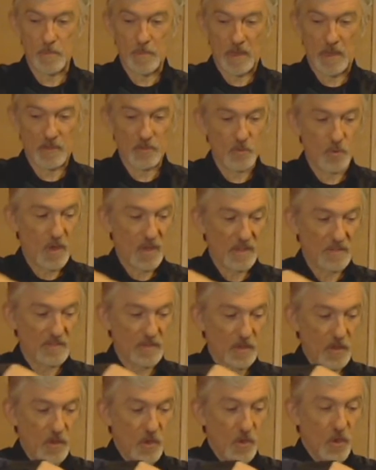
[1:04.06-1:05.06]
main
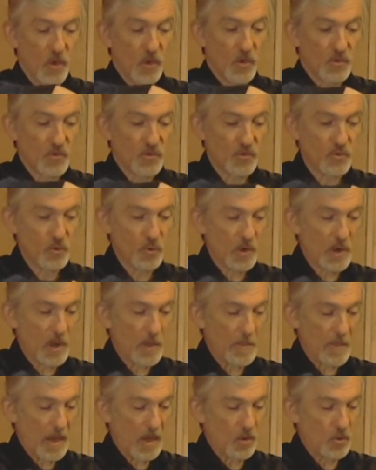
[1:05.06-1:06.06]
droite sur
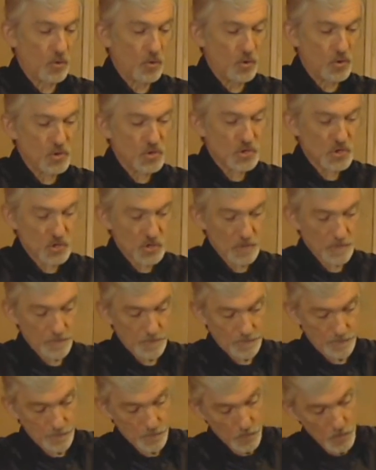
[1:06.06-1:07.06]
la main gauche,
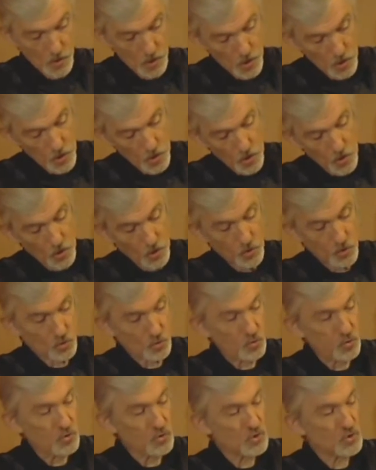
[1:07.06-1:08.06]

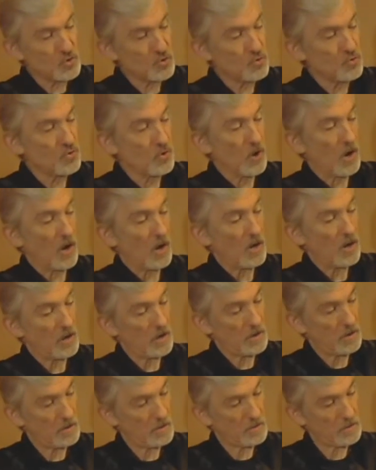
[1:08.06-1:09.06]
toujours
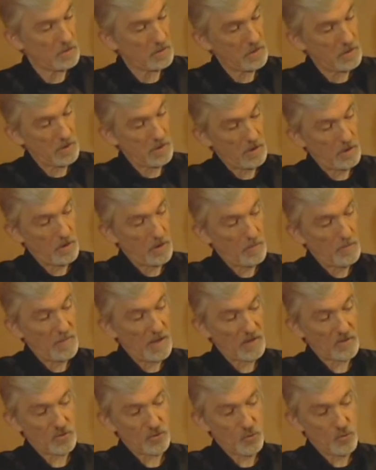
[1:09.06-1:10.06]
euh,
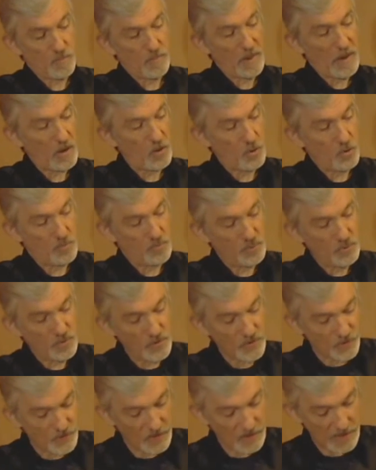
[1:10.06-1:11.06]
maintenu par le
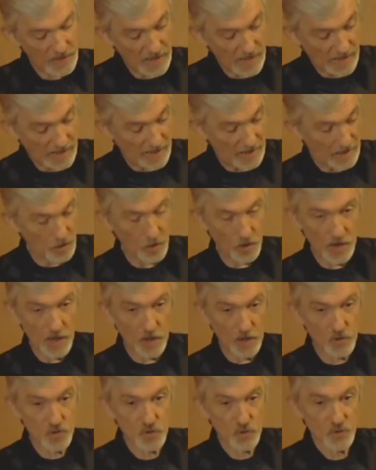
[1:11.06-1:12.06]
pouce. Et alors là,
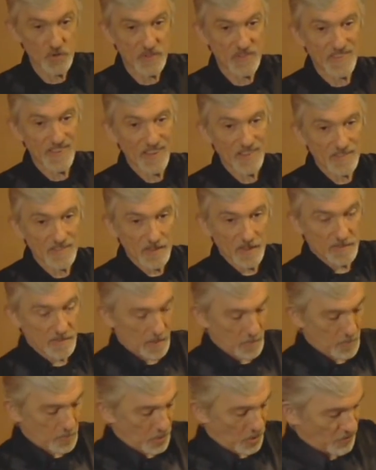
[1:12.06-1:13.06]
une chose très très
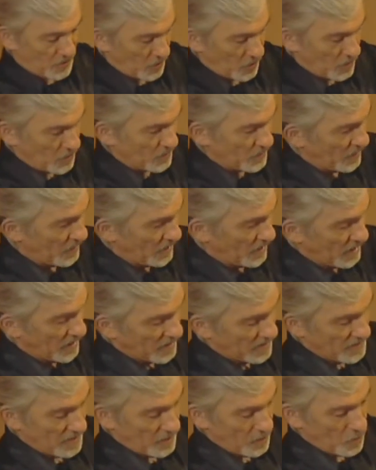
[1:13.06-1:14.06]
importante,
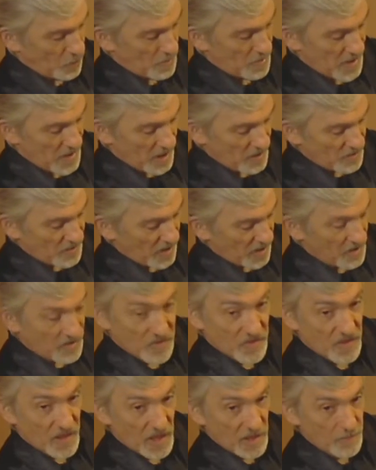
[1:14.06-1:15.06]
c'est de bien
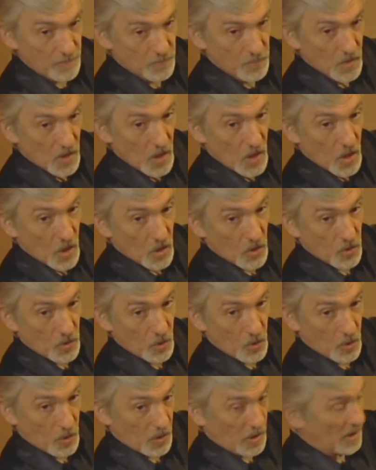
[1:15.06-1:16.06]
vérifier que